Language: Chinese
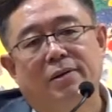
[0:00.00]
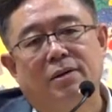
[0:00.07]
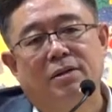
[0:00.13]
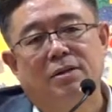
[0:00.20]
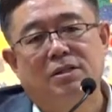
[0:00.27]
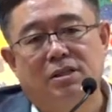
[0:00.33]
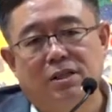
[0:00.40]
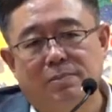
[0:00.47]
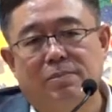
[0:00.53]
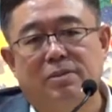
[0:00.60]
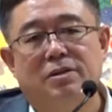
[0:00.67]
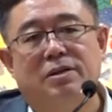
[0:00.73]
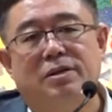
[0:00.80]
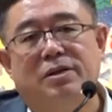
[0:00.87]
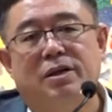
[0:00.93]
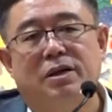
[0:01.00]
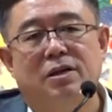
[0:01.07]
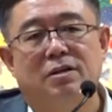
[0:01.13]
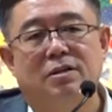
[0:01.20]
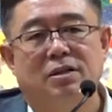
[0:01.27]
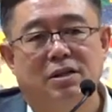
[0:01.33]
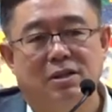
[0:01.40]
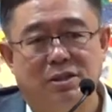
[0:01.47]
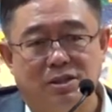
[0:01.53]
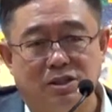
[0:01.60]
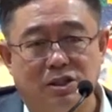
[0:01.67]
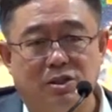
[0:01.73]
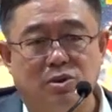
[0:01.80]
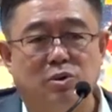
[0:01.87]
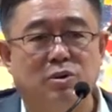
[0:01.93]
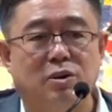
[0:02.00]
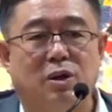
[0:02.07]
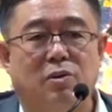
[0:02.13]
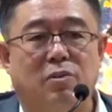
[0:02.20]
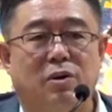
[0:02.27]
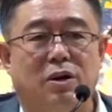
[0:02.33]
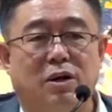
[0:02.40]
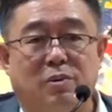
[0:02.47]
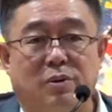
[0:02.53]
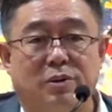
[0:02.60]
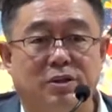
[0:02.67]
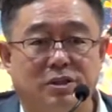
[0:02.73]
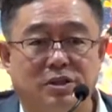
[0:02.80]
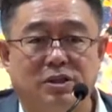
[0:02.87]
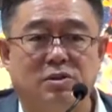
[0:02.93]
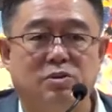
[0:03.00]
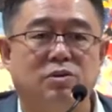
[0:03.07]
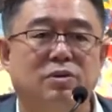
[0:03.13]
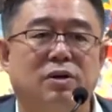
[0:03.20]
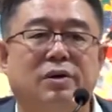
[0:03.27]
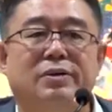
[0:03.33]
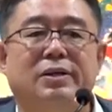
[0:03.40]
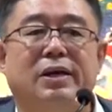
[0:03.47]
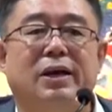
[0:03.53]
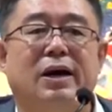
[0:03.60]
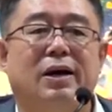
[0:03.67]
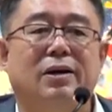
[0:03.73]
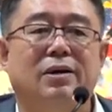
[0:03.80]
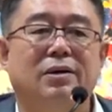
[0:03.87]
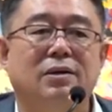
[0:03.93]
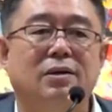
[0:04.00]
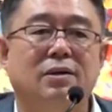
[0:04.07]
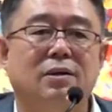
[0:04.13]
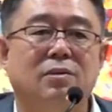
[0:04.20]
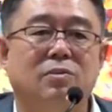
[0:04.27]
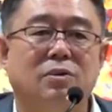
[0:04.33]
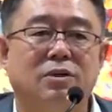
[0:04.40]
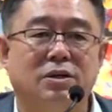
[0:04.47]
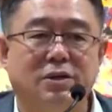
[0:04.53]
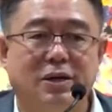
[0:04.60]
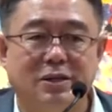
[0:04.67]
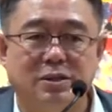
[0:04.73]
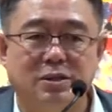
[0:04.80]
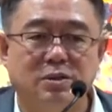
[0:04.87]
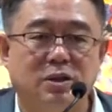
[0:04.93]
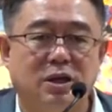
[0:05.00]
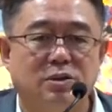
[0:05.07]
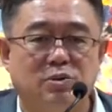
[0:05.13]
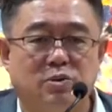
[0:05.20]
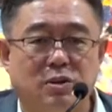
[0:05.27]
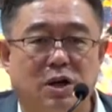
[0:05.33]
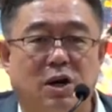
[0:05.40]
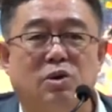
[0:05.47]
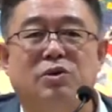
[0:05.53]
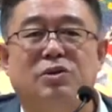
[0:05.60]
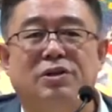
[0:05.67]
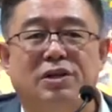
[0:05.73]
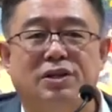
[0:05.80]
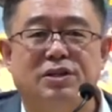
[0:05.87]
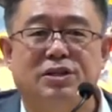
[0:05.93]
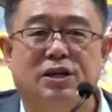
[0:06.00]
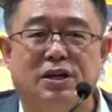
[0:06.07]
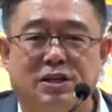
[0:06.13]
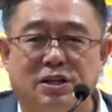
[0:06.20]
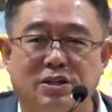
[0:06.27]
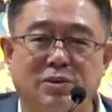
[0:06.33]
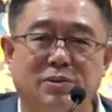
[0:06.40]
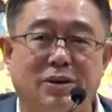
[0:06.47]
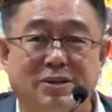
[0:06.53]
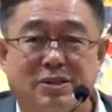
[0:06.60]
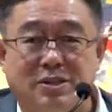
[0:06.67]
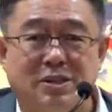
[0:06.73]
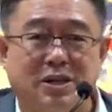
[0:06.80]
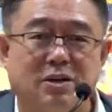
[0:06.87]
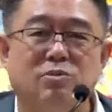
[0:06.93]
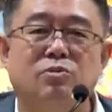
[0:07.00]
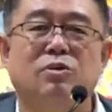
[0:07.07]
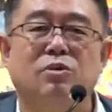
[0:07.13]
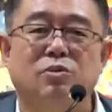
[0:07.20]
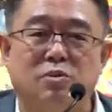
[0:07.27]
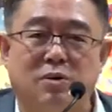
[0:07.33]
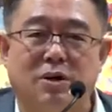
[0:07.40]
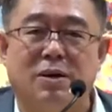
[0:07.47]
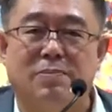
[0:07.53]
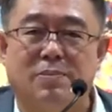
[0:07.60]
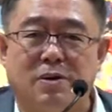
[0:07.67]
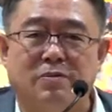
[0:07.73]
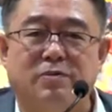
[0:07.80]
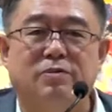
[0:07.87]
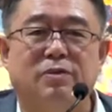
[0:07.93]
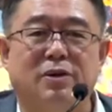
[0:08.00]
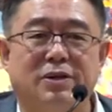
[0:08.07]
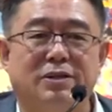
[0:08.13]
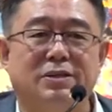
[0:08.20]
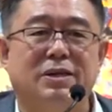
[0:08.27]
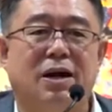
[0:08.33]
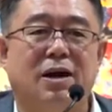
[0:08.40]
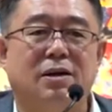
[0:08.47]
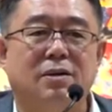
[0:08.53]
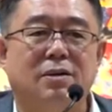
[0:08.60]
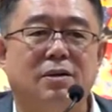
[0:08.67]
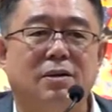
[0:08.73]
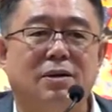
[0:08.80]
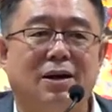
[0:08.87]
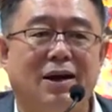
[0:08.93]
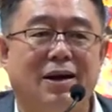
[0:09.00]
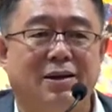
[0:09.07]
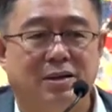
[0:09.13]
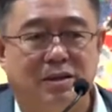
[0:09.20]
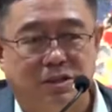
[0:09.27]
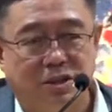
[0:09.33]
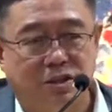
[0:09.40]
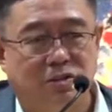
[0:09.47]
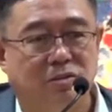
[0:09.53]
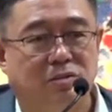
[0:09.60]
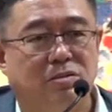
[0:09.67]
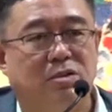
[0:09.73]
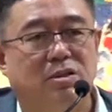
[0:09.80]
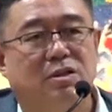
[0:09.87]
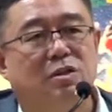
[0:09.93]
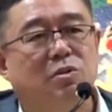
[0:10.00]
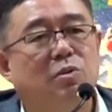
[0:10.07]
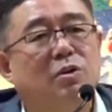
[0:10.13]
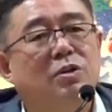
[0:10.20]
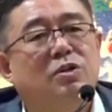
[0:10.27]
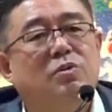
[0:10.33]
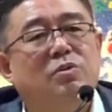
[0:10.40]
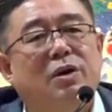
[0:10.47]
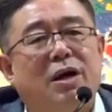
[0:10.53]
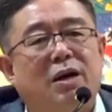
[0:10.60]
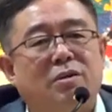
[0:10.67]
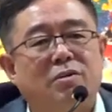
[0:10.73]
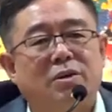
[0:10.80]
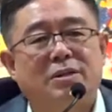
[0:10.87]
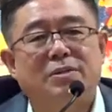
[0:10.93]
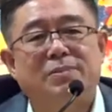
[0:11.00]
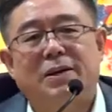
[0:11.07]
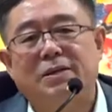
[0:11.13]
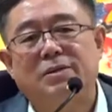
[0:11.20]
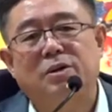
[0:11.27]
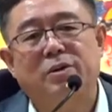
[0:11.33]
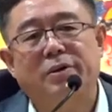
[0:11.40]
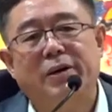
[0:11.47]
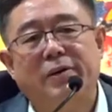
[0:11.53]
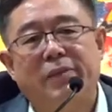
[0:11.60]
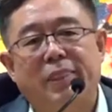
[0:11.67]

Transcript: 气不和，你的气冲到我了，我的气冲到你了。我的冤亲债主搞了你一下，你的冤亲债主又过来报复我一下，哎，这就是一锅粥了，乱七八糟了。